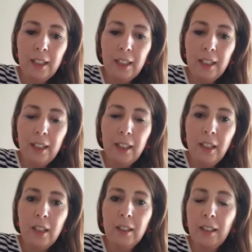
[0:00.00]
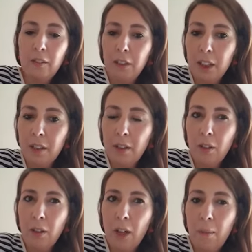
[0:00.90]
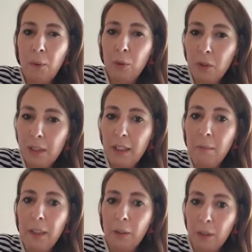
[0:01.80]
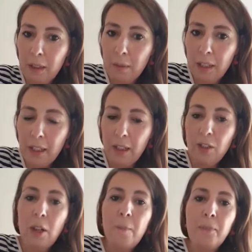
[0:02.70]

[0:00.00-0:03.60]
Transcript: Et très vite, à mon deuxième et troisième stage,